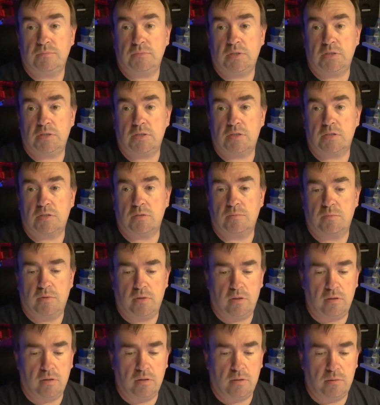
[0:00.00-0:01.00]
Jeżeli
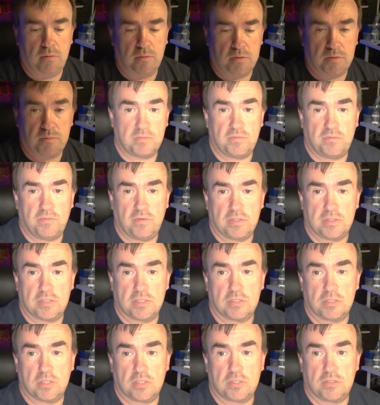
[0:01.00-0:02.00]
sobie e,
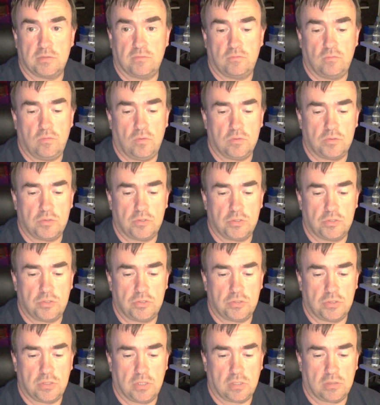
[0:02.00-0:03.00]
twierdzę, że chcę
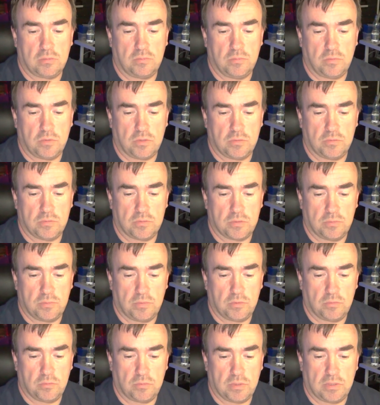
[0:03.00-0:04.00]
włączyć, tak mogę
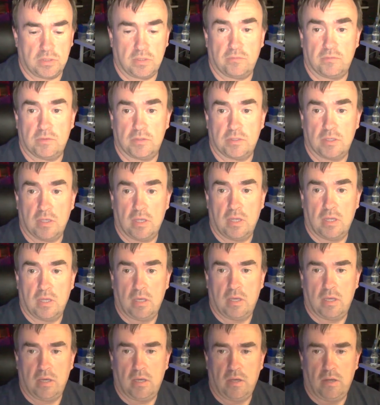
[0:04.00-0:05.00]
sobie tutaj nawet
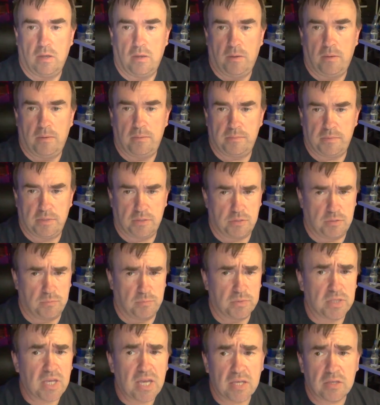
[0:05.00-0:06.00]
o, dać
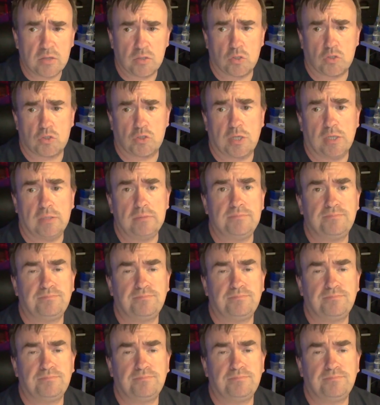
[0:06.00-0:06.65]
mniej troszkę.